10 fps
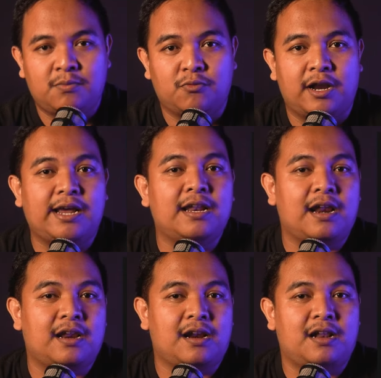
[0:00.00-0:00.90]
mulai
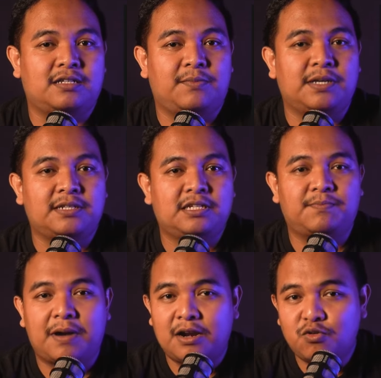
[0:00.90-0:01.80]
dari relasi bisnis
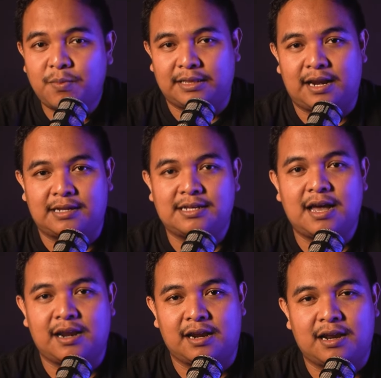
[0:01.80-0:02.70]
Pandu Patria
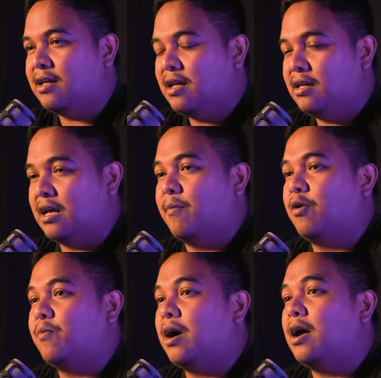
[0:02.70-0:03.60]
Sahrir yang
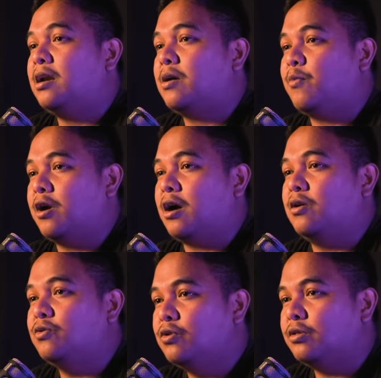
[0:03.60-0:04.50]
merupakan keponakan
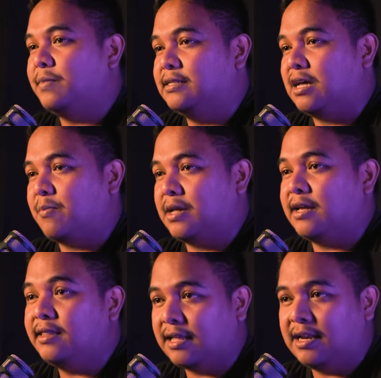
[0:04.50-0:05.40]
Luhut Binsar
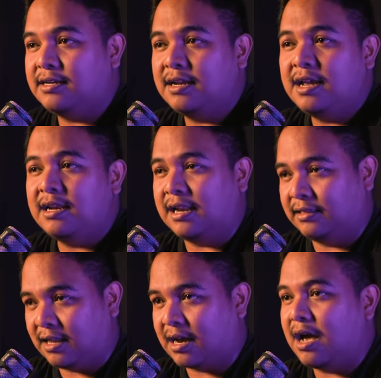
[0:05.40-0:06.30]
Panjaitan
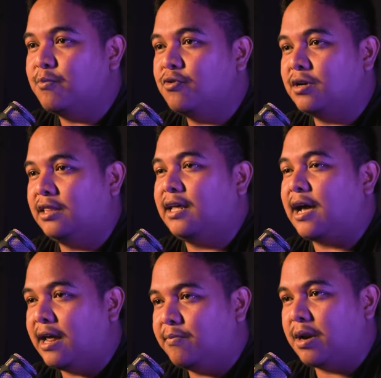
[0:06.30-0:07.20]
dan tergabung di
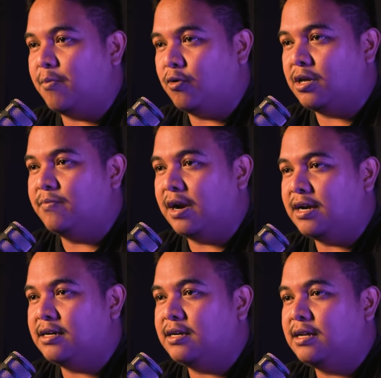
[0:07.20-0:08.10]
TKN Prabowo
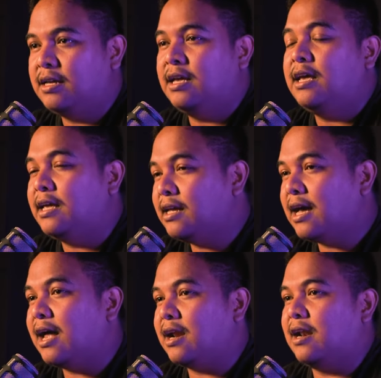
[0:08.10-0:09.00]
Gibran,
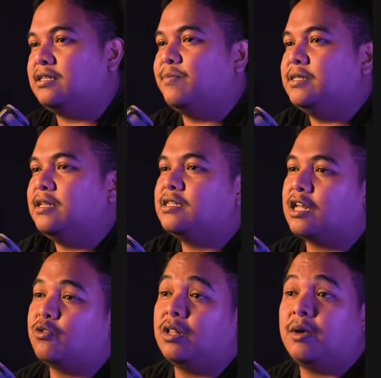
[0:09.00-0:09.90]
hingga relasi bisnis
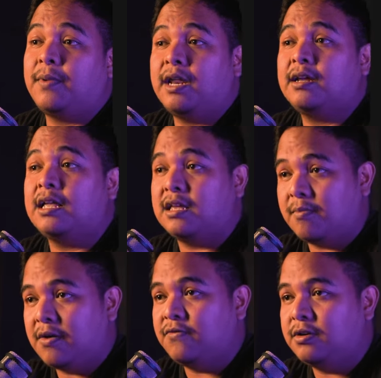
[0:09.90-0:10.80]
Ketua TPN Ganjar
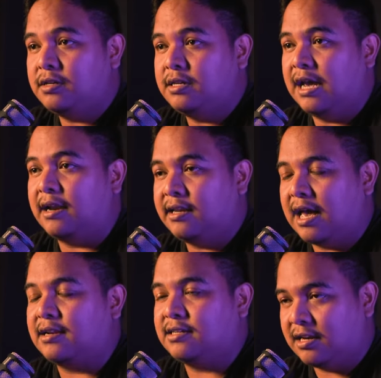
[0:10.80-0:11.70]
Mahfud yakni
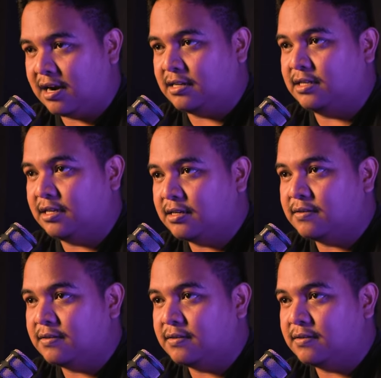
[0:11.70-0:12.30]
Arsyad Rashid.